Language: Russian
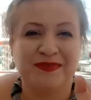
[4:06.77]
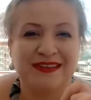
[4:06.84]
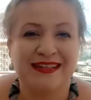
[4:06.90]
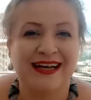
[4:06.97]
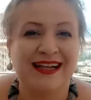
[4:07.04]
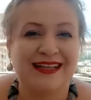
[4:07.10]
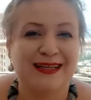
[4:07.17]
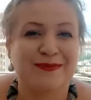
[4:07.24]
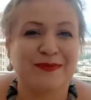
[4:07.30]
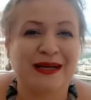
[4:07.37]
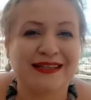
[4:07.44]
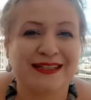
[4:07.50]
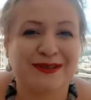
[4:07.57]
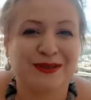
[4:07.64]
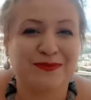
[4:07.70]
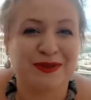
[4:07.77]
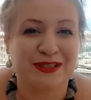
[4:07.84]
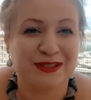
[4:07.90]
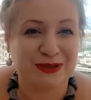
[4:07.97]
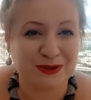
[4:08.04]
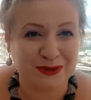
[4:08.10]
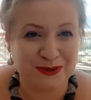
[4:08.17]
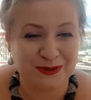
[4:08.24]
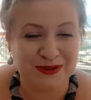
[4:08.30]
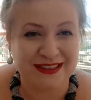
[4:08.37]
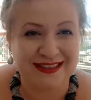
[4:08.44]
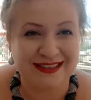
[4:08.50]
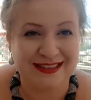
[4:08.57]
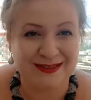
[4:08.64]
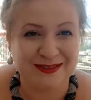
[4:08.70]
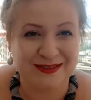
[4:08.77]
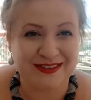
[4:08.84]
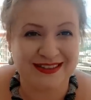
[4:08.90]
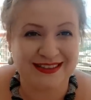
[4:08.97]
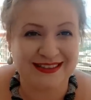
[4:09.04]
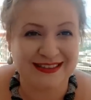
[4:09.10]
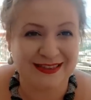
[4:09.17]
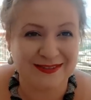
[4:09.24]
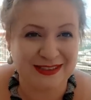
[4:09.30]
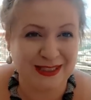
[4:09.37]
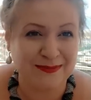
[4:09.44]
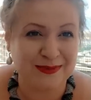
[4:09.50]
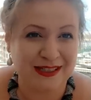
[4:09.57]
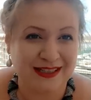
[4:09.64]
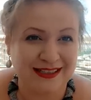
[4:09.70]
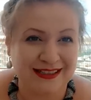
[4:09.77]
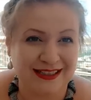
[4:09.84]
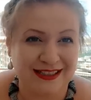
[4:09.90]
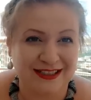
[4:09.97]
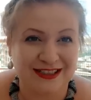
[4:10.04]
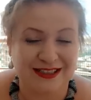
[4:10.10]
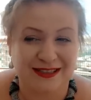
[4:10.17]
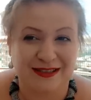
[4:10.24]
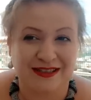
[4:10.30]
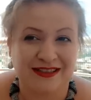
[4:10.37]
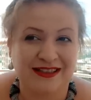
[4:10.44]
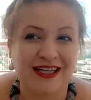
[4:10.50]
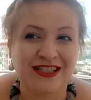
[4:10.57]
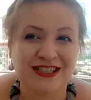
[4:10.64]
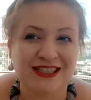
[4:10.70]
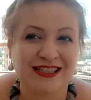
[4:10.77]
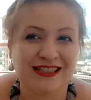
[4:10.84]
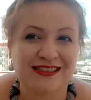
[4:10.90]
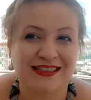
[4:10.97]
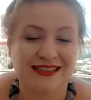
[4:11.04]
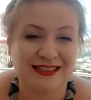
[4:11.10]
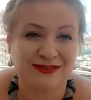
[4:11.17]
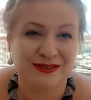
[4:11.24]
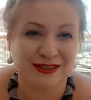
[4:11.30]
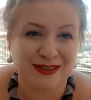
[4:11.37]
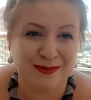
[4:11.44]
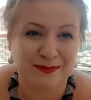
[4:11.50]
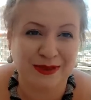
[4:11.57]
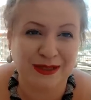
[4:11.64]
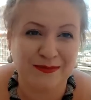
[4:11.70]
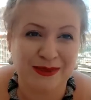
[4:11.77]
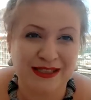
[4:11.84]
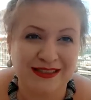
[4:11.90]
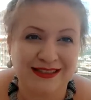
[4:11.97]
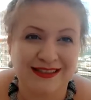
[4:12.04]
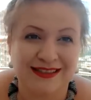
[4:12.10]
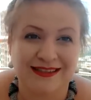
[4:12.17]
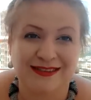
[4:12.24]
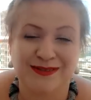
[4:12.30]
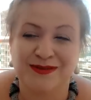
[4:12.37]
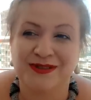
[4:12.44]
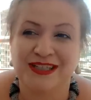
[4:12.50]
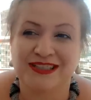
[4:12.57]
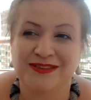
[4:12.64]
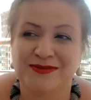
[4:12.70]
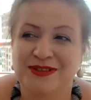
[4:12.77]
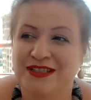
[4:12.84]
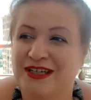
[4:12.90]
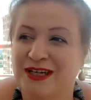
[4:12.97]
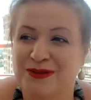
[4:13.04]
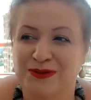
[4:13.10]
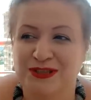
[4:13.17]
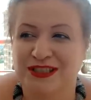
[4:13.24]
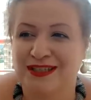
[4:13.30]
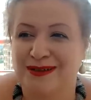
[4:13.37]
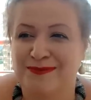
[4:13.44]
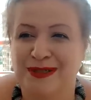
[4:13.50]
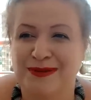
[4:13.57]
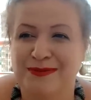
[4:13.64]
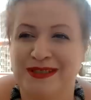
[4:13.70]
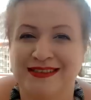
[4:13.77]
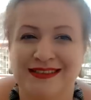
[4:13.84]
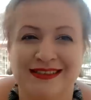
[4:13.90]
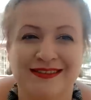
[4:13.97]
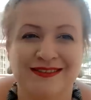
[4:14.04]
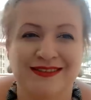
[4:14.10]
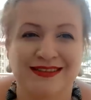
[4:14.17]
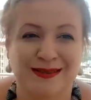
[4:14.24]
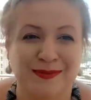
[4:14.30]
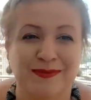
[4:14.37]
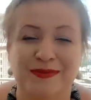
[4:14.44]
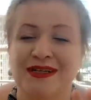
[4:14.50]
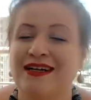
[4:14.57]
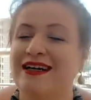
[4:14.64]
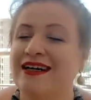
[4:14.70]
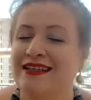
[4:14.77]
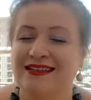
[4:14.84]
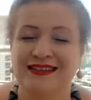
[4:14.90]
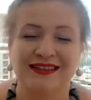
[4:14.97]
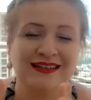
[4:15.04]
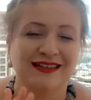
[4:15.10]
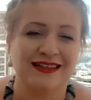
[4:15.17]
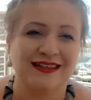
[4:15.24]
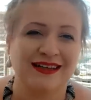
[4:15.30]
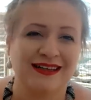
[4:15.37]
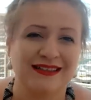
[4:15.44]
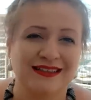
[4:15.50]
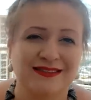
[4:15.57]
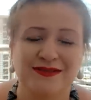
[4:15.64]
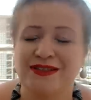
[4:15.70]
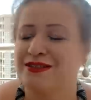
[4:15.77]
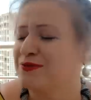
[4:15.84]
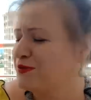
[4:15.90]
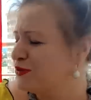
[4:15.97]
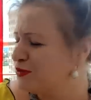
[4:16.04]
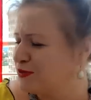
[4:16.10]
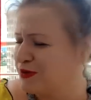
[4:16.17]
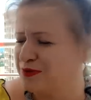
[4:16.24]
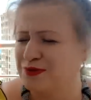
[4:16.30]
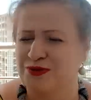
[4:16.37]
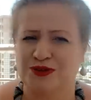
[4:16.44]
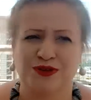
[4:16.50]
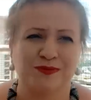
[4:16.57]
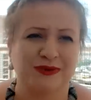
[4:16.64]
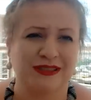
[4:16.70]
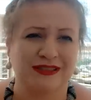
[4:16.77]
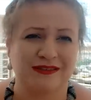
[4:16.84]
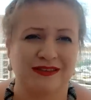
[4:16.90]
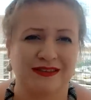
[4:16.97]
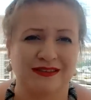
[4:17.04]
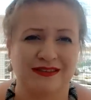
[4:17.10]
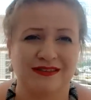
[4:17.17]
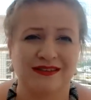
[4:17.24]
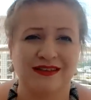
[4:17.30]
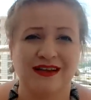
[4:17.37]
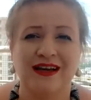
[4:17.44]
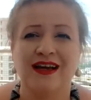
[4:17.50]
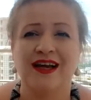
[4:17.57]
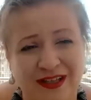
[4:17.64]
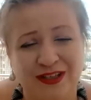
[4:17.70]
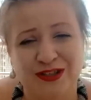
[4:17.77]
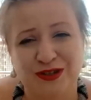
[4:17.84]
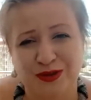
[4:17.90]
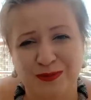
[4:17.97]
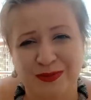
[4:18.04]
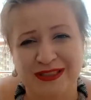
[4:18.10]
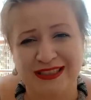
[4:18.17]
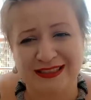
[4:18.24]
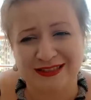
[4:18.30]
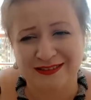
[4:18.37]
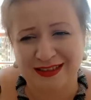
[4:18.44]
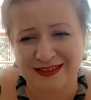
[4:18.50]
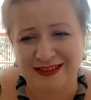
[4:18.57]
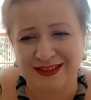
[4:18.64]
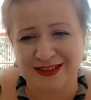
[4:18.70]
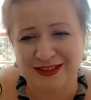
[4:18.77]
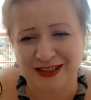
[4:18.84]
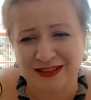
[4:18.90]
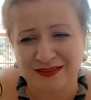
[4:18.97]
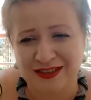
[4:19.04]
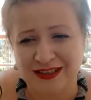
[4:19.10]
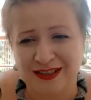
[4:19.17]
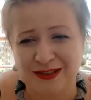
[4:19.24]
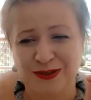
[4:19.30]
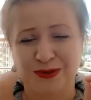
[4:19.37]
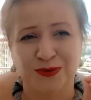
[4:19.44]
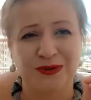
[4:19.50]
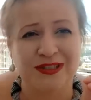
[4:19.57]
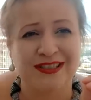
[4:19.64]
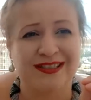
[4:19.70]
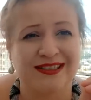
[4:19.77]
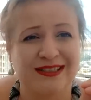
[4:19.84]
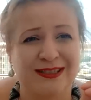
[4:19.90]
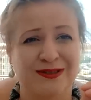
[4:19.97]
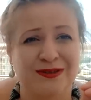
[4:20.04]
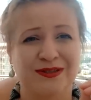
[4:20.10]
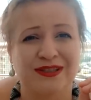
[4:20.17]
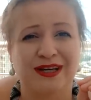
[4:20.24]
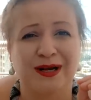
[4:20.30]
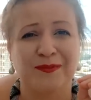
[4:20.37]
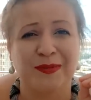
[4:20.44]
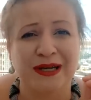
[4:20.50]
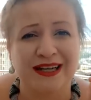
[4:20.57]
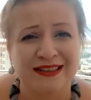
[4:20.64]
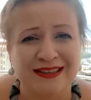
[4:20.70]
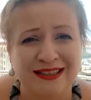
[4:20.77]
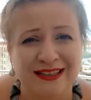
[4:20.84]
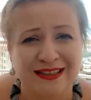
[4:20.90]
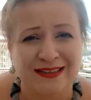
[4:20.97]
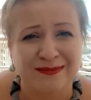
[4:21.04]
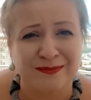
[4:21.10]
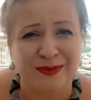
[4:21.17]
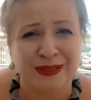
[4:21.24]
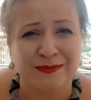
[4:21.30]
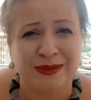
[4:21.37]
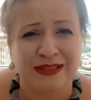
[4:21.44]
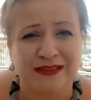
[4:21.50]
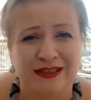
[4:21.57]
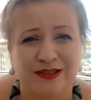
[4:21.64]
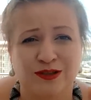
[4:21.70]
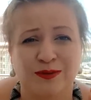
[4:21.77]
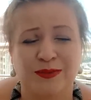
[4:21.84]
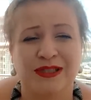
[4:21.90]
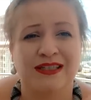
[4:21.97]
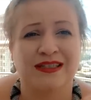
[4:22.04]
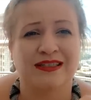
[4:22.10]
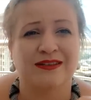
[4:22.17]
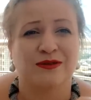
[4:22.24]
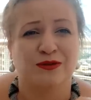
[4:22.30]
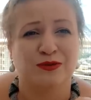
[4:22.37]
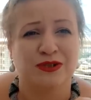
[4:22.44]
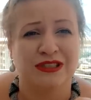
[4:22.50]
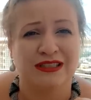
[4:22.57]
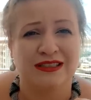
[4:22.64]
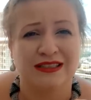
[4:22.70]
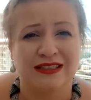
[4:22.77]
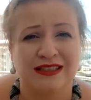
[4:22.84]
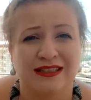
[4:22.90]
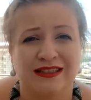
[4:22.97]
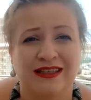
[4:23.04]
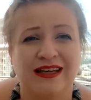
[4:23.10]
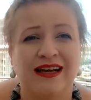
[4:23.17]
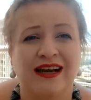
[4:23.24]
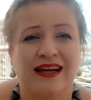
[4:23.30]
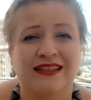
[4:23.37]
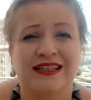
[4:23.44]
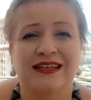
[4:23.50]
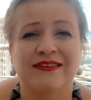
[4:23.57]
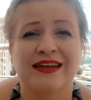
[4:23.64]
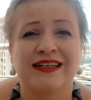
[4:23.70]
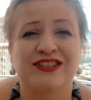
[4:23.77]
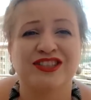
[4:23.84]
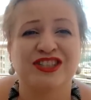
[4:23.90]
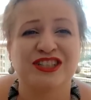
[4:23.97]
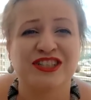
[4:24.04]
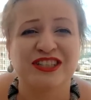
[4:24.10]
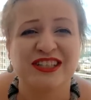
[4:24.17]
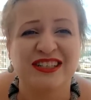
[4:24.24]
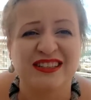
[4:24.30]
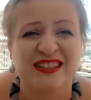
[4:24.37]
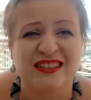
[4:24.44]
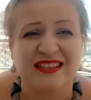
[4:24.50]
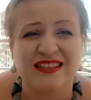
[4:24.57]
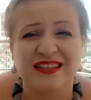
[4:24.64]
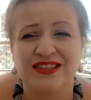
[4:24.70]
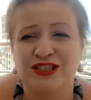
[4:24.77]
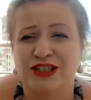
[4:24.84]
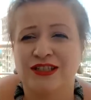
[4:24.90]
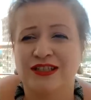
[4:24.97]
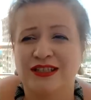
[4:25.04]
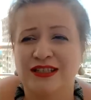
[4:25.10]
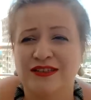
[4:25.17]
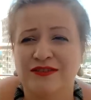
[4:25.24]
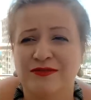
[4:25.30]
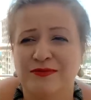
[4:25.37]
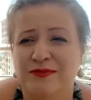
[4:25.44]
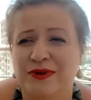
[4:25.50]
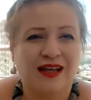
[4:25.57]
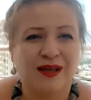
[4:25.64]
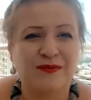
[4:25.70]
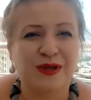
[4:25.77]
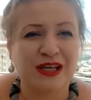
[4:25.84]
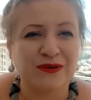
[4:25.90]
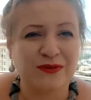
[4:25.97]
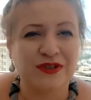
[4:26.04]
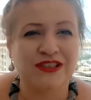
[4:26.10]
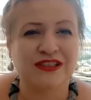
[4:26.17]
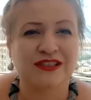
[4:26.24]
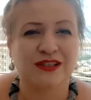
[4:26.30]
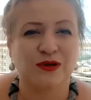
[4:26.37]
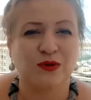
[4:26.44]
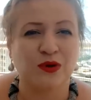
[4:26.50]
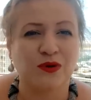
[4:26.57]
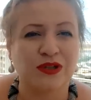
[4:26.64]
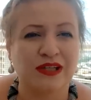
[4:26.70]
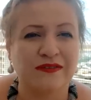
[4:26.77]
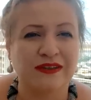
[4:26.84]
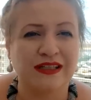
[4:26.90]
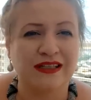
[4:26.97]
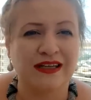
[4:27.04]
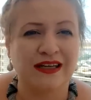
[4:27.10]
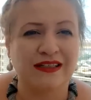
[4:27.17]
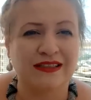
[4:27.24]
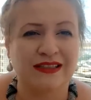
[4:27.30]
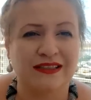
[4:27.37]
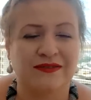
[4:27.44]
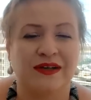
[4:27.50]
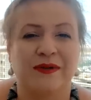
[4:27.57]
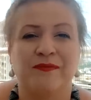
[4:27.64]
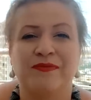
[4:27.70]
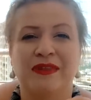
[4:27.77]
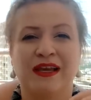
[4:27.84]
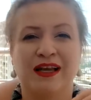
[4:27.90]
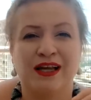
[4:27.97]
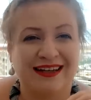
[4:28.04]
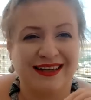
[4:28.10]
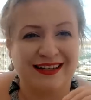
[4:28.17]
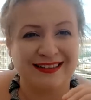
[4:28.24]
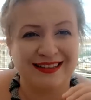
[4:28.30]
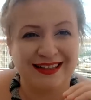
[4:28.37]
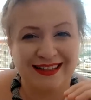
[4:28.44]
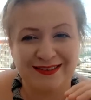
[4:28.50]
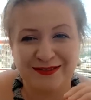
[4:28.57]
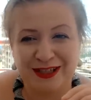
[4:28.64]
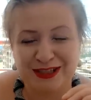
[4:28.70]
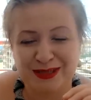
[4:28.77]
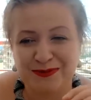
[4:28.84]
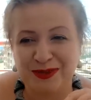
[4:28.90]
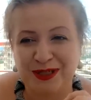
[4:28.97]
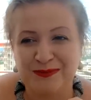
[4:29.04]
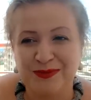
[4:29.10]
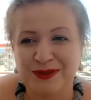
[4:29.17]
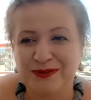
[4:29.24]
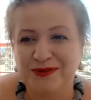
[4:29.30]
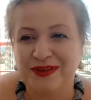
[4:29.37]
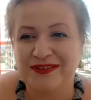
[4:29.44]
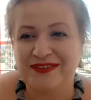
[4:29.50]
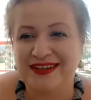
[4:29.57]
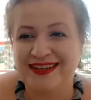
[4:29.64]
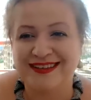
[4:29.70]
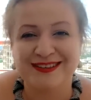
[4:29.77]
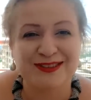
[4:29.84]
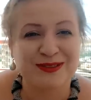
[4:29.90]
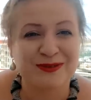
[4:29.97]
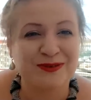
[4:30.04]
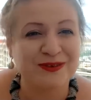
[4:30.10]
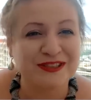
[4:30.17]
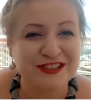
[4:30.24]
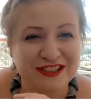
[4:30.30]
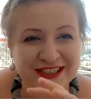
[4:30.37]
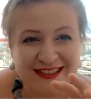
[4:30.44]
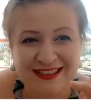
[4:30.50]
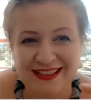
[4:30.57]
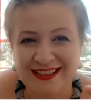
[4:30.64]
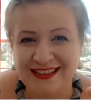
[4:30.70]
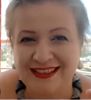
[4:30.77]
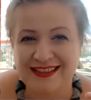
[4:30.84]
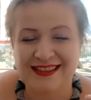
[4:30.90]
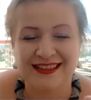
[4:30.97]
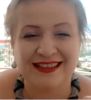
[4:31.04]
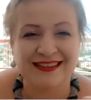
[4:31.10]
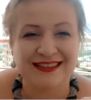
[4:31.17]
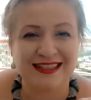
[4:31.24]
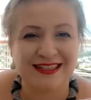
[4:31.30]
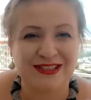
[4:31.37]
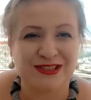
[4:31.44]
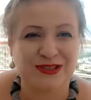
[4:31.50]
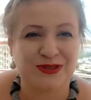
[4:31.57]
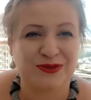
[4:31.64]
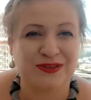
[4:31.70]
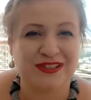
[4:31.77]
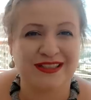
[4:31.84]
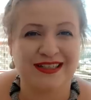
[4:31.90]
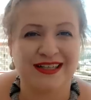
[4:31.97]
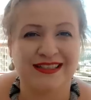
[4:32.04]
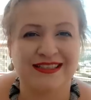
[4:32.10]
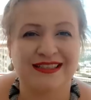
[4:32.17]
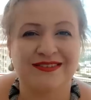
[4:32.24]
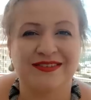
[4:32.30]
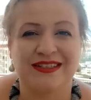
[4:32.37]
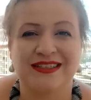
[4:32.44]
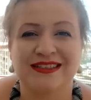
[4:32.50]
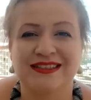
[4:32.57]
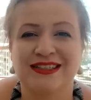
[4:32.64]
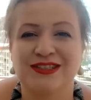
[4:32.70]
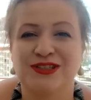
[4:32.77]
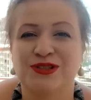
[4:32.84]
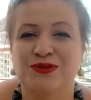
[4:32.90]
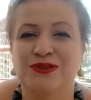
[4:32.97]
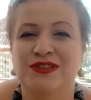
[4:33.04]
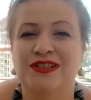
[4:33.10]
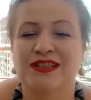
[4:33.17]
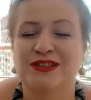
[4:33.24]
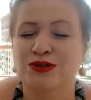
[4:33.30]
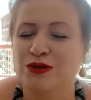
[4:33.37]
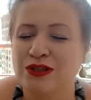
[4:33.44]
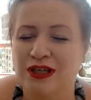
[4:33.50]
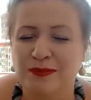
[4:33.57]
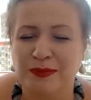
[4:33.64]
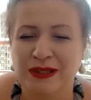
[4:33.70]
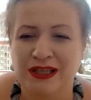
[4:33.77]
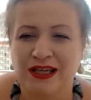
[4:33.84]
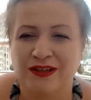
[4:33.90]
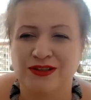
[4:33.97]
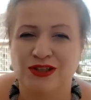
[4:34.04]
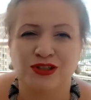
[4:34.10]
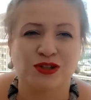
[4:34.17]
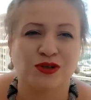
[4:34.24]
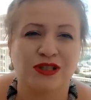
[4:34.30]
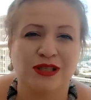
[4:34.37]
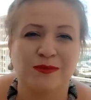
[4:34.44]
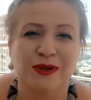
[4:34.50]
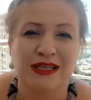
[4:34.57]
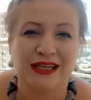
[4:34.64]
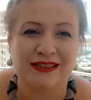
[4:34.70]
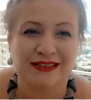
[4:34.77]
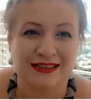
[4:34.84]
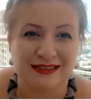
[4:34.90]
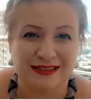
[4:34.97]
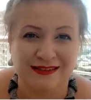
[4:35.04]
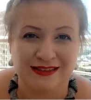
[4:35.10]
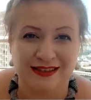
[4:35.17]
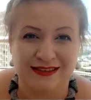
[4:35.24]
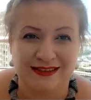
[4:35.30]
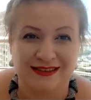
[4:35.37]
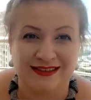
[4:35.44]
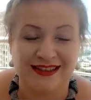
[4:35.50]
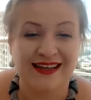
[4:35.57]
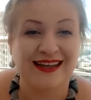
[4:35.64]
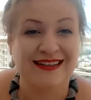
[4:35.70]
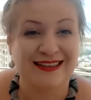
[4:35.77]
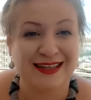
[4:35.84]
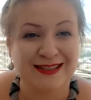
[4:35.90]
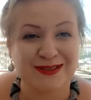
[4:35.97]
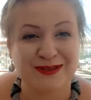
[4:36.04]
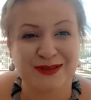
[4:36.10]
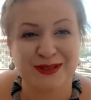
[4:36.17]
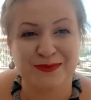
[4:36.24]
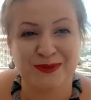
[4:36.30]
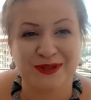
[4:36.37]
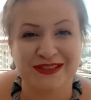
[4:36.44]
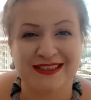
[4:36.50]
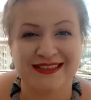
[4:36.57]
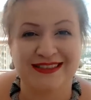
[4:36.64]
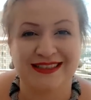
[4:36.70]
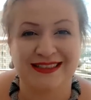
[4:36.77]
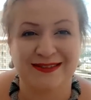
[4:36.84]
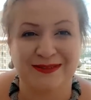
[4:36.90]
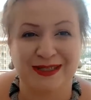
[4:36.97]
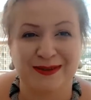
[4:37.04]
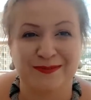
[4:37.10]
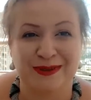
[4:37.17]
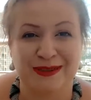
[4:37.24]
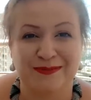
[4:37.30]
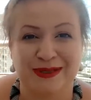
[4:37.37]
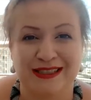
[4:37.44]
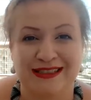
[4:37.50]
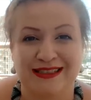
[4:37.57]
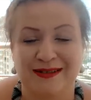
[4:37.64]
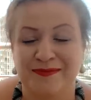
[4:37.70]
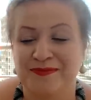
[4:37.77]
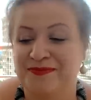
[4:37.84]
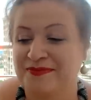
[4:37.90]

Далее, пятый номер. Что турки делают не совсем как наши? Наши, если делают комплименты, ну даже вот хороший комплимент сделают, например, «А, ты такая красивая, тьфу-тьфу-тьфу», чтобы не сглазить. Чтобы не сглазить человека, турки делают обратный комплимент, особенно это у детей. Они говорят «черкин». «Черкин» переводится «уродливый, некрасивый». Когда вашему ребенку говорят, что он черкин, это не значит, что он некрасивый, это значит, что он настолько понравился, что они боятся сглазить. Так что не бойтесь этого комплимента.